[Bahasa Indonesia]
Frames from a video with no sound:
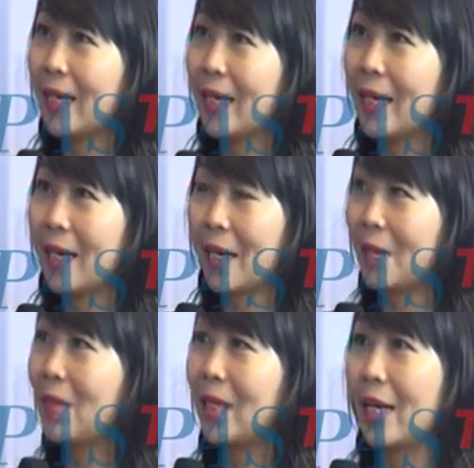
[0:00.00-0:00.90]
Hmm. Karena
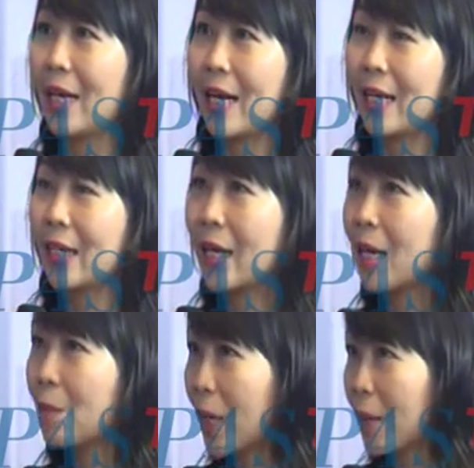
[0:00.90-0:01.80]
bicara karakter
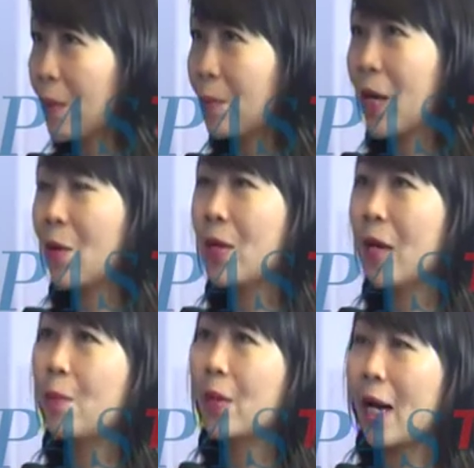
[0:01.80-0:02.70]
kan akan berpengaruh
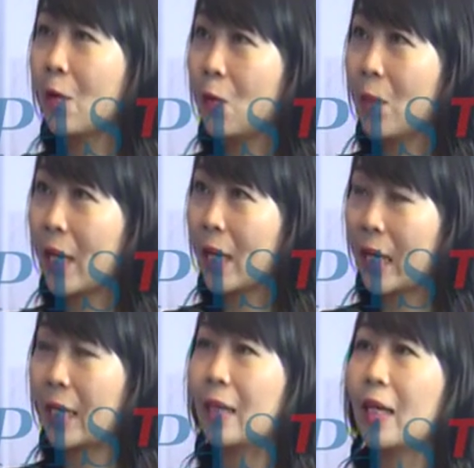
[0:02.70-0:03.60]
dengan perilaku mereka
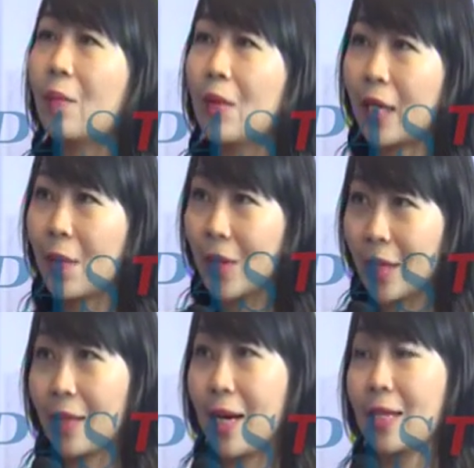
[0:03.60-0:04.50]
ketika hmm. mereka
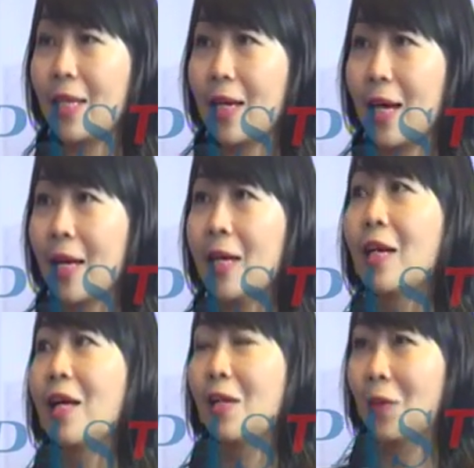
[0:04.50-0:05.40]
berinteraksi dengan
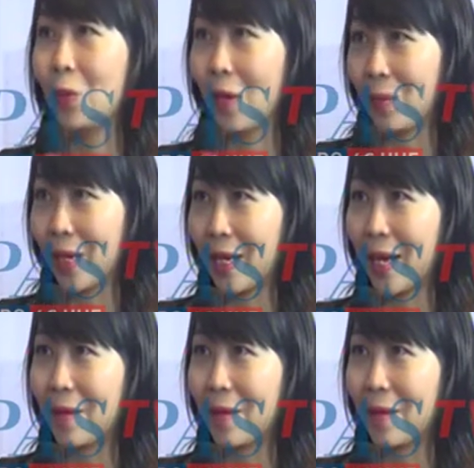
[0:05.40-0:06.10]
lingkungan mereka.